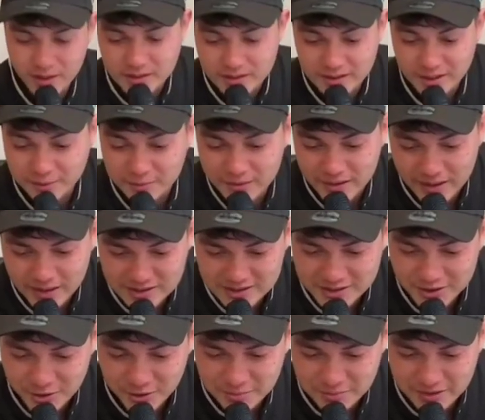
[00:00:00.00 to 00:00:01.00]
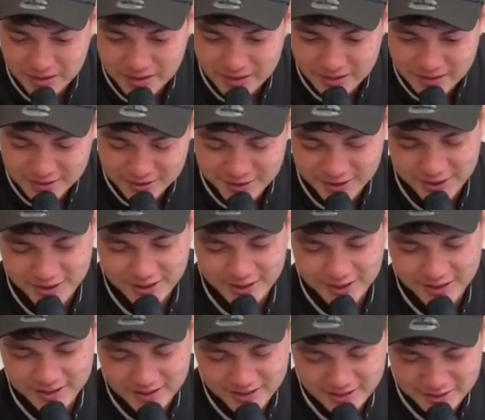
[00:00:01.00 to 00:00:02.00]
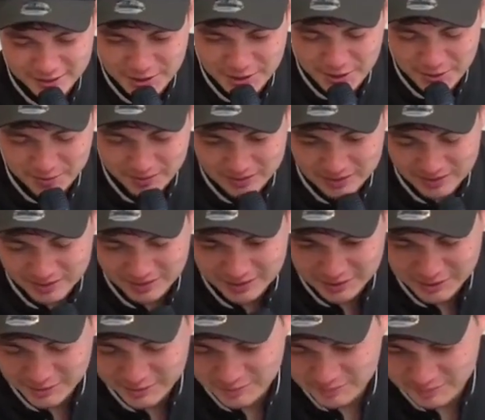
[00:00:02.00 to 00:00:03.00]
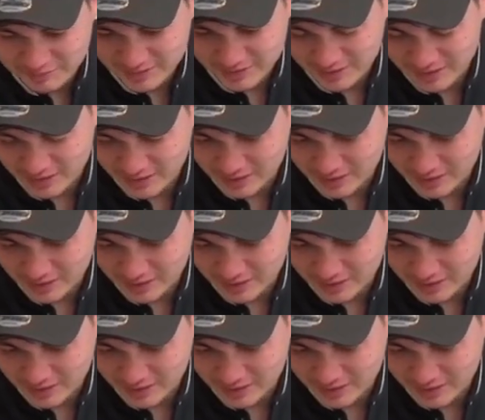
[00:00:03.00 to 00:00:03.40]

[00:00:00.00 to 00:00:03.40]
pendapat kalian semua mengenai video tadi? Jangan lupa tulis